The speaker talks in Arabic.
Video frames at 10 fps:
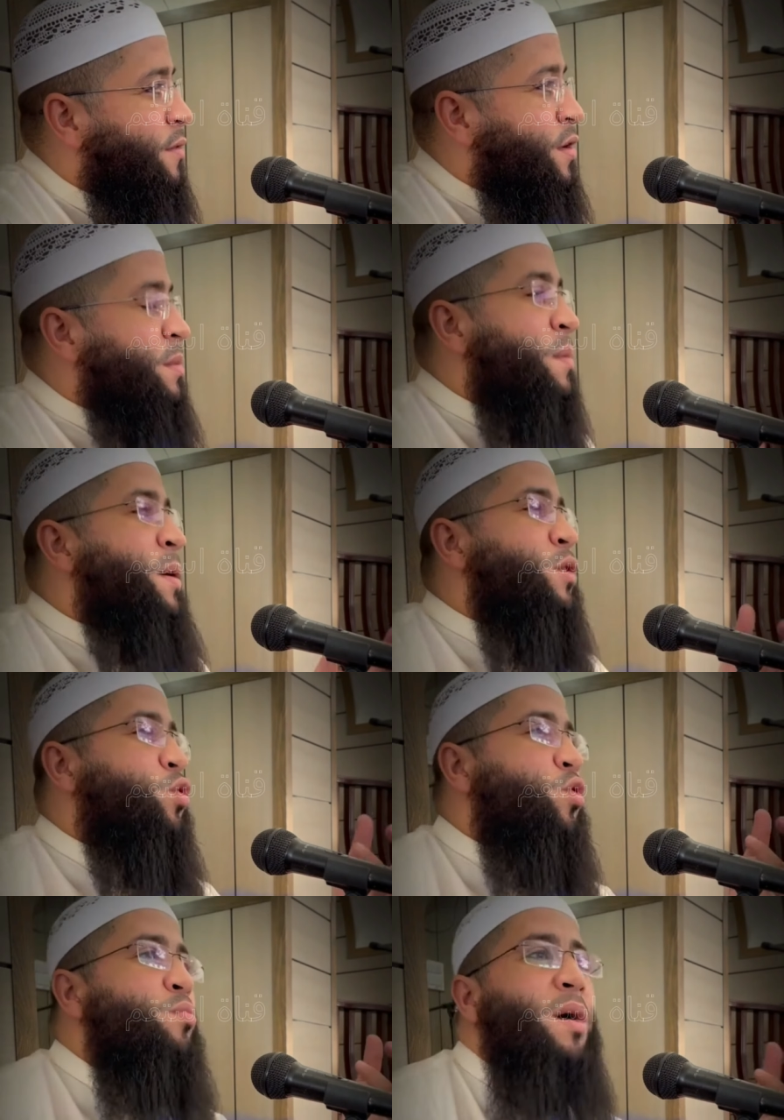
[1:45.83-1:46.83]
فما
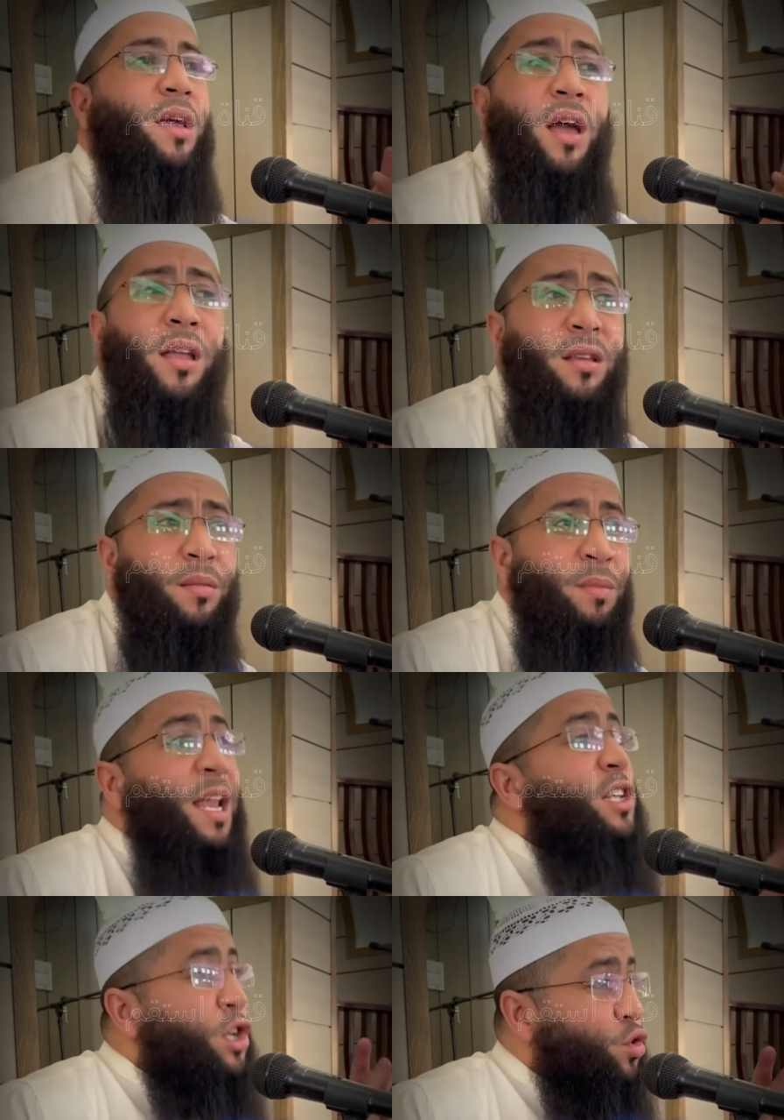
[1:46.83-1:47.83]
بالكم مكان من
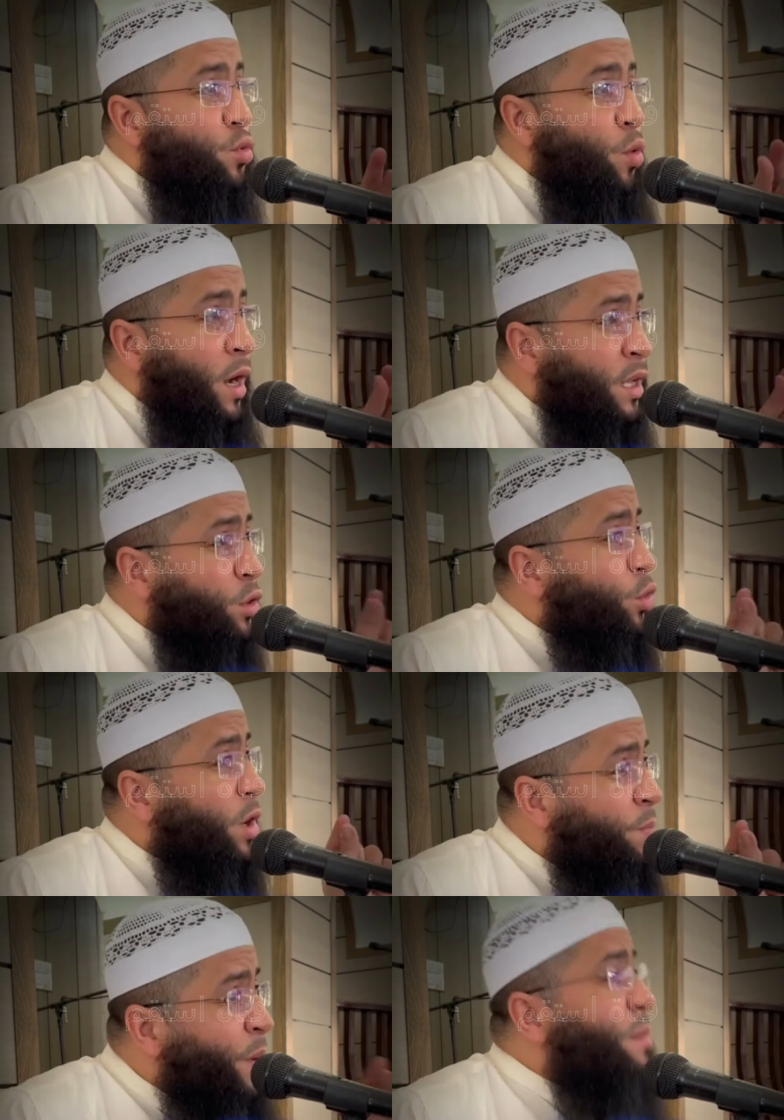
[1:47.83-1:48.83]
أجل الجمعة نترك
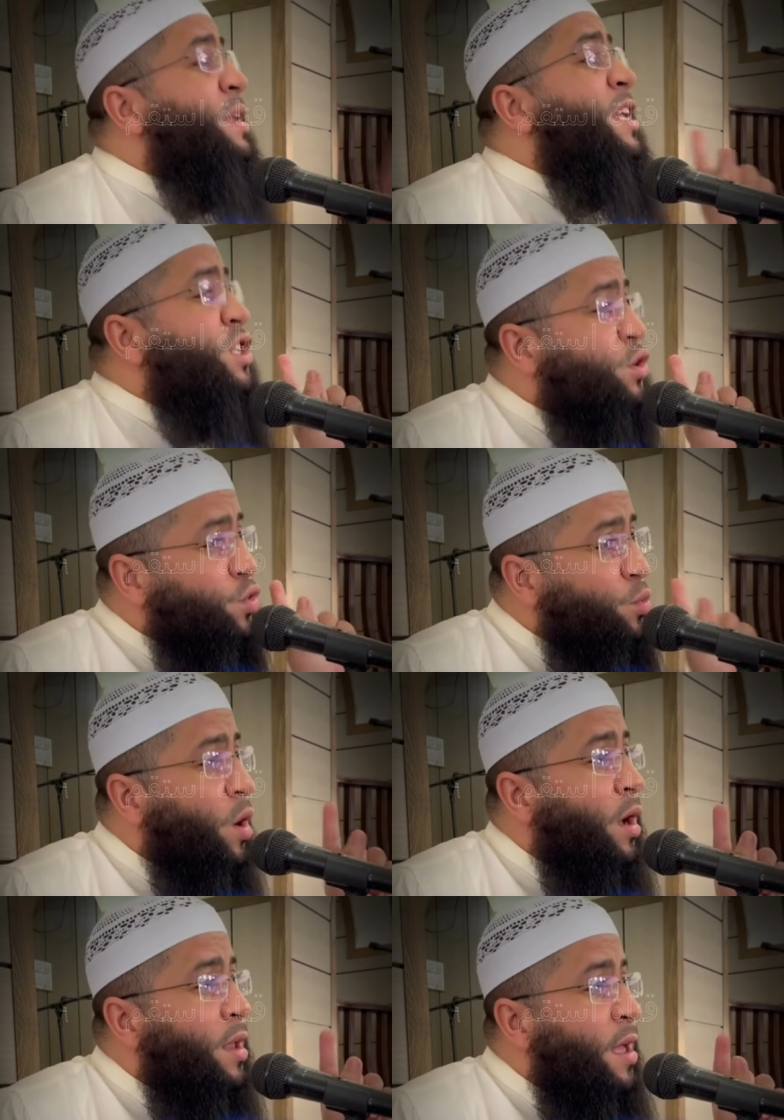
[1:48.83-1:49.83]
البيع من أجل
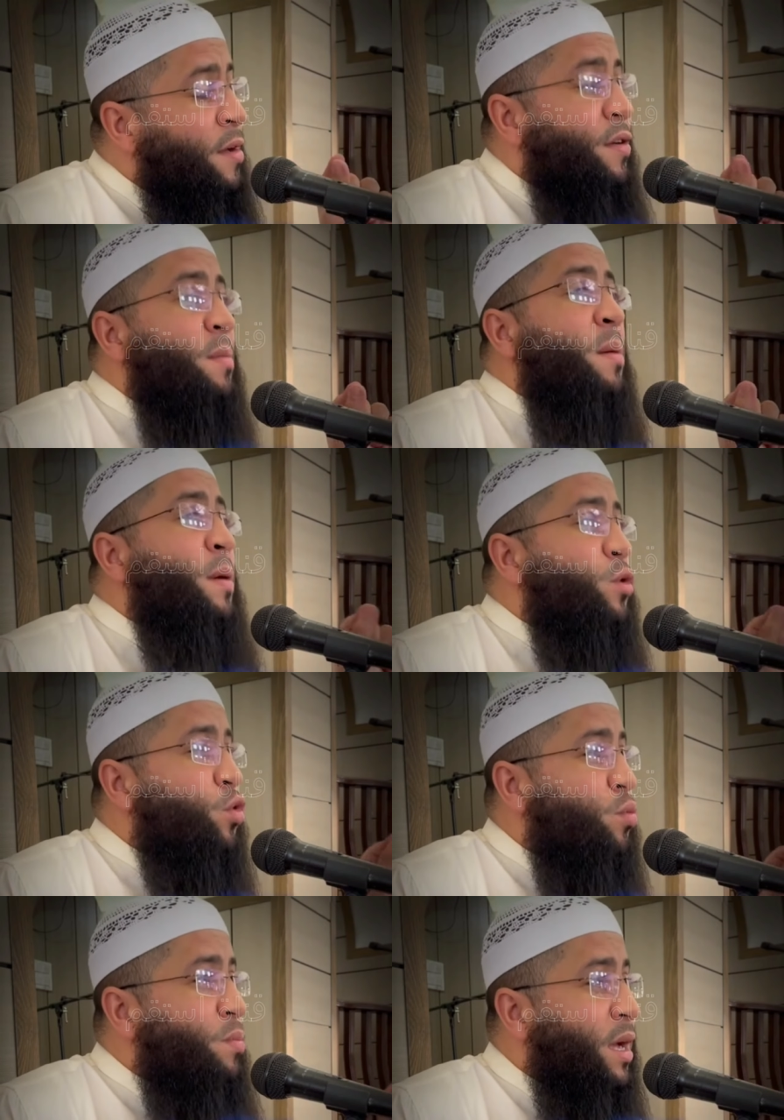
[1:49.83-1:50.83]
الجمعة فما
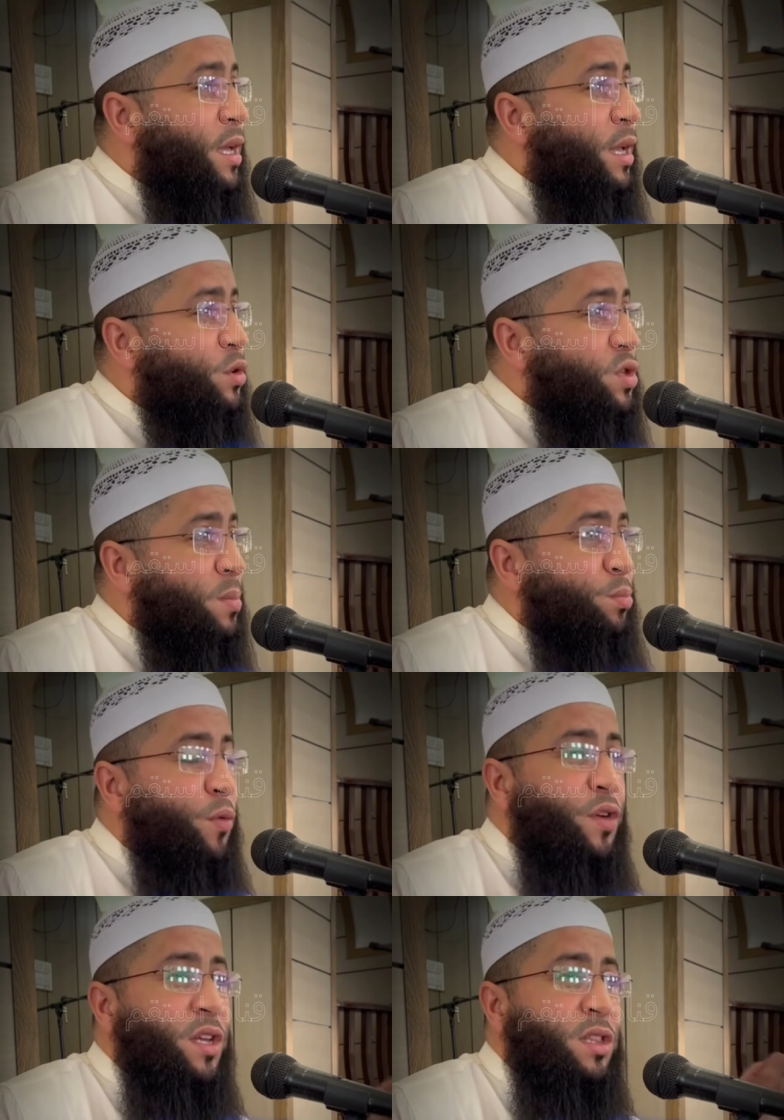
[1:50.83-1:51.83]
بالكم مكان يسب
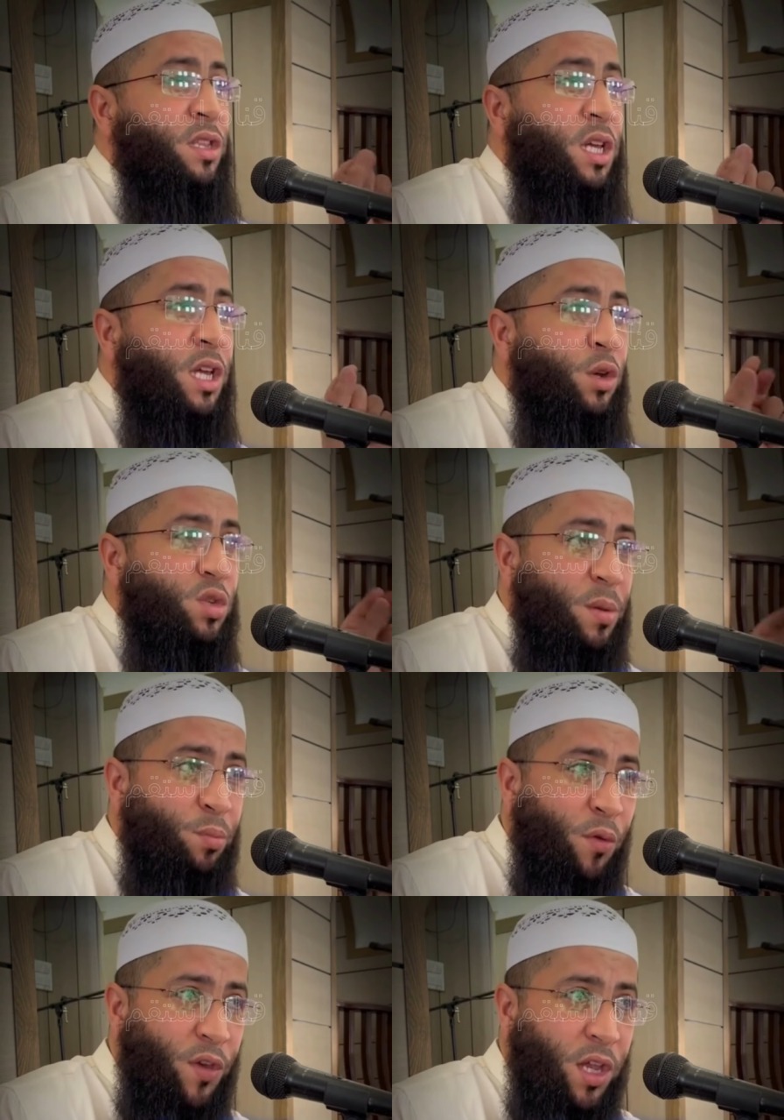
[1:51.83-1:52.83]
فيه الدين
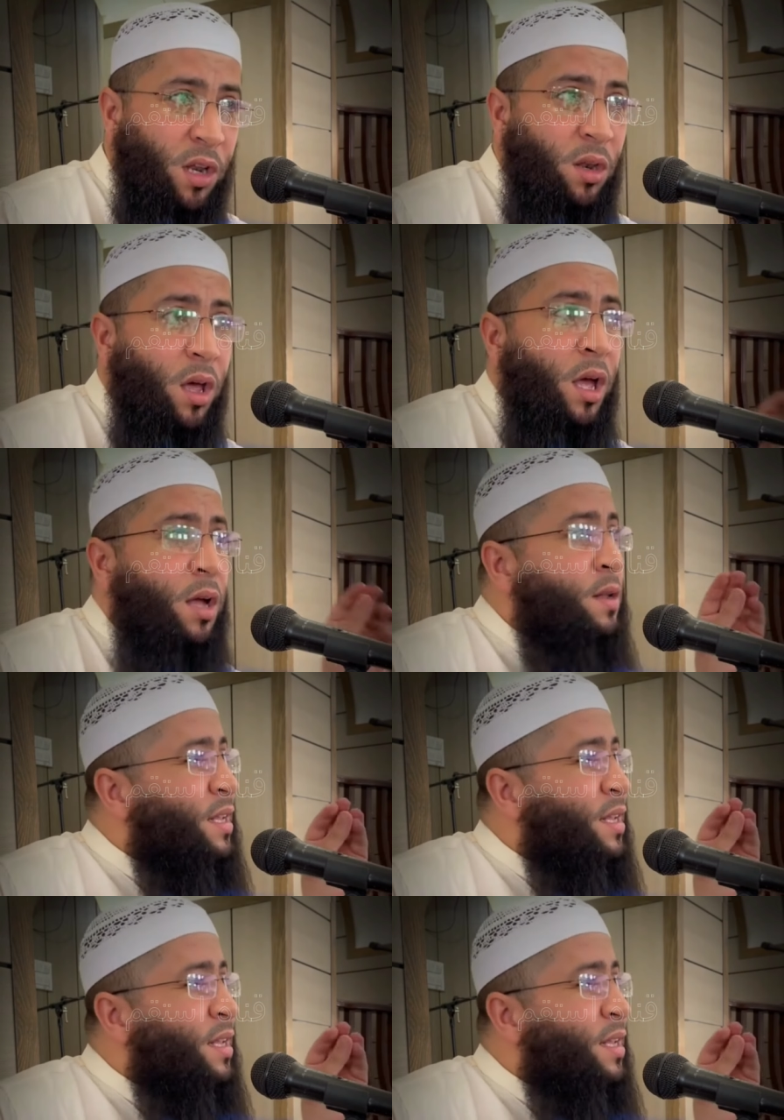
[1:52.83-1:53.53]
يسب فيه الله